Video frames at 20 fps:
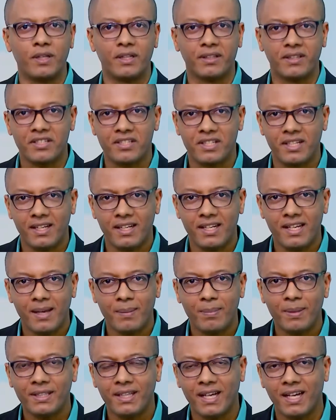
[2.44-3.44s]
التشكيلية
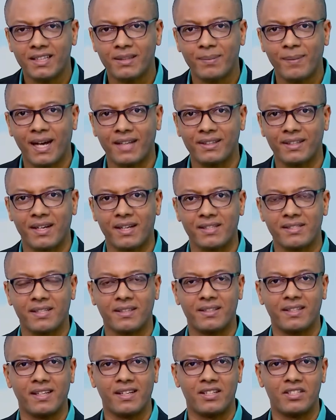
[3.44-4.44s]
بدأت مع
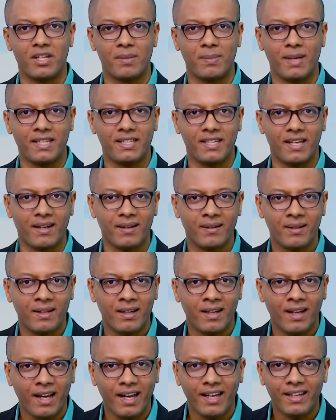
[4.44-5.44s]
دراسته الجامعية
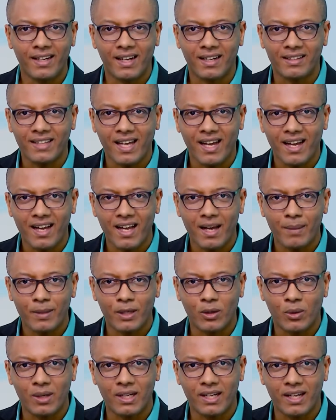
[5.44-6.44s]
حين التحق
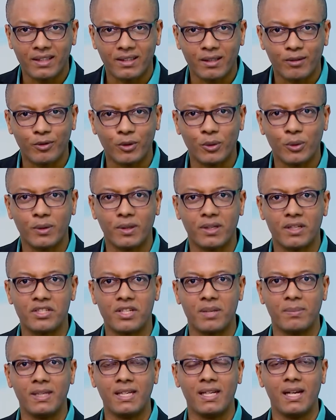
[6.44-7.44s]
بكلية الفنون
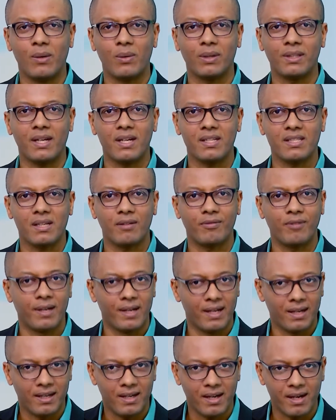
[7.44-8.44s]
الجميلة ودرس فن
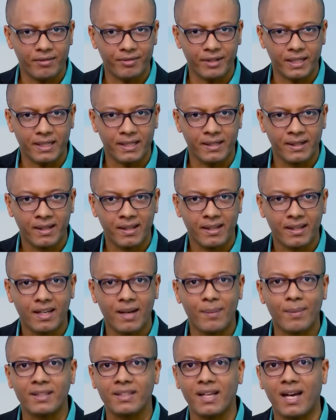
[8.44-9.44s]
الجرافيك
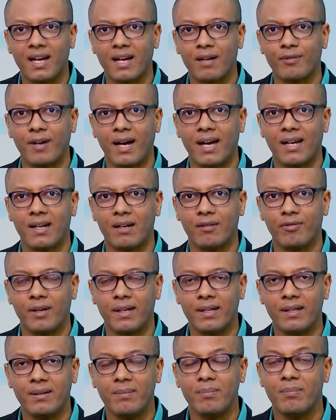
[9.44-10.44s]
كما تعرف على
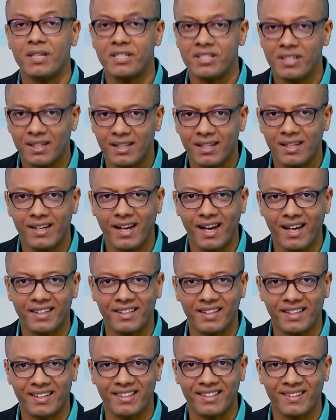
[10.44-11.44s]
الفن بشكل
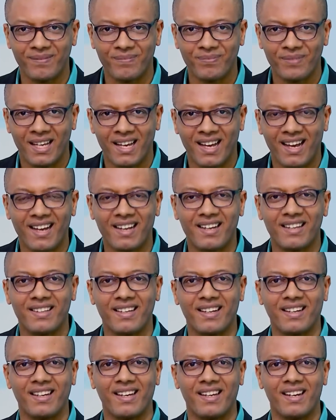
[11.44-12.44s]
حقيقي هكذا
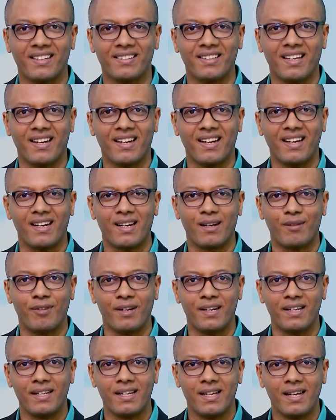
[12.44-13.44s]
كانت الرحلة
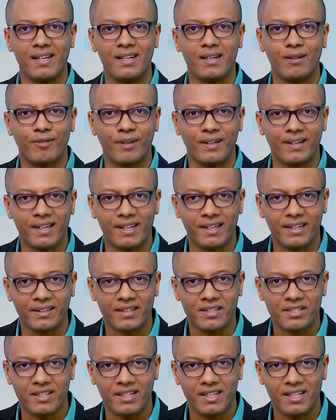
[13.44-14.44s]
الفنية للفنان
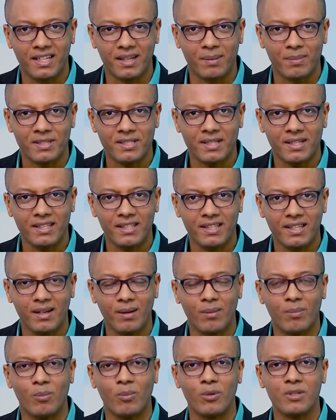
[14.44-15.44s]
التشكيلي المصري
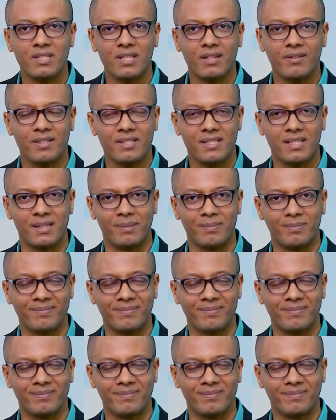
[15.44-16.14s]
مصطفى سليم